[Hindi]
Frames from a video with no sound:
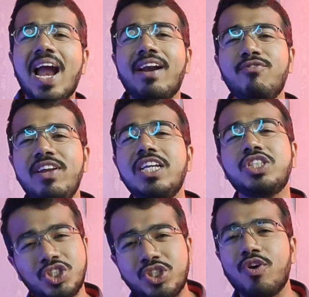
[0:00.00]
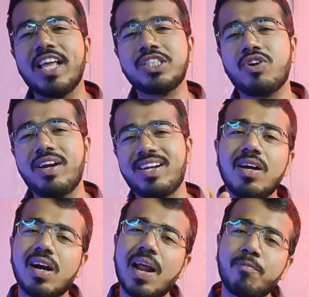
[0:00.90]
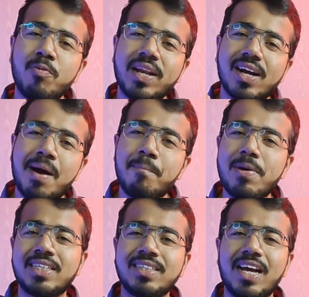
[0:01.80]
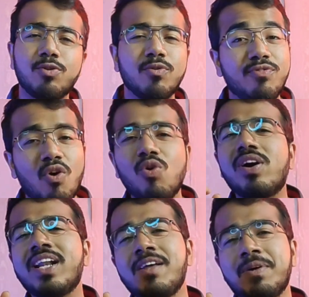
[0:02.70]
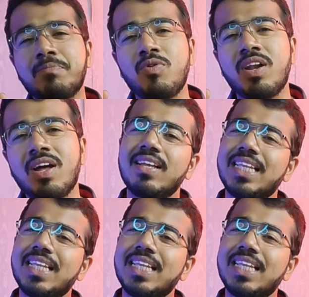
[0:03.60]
एंड वी शुड एंजॉय इट अगर आपको मेरा काम पसंद आया तो फॉलो करने मत भूलना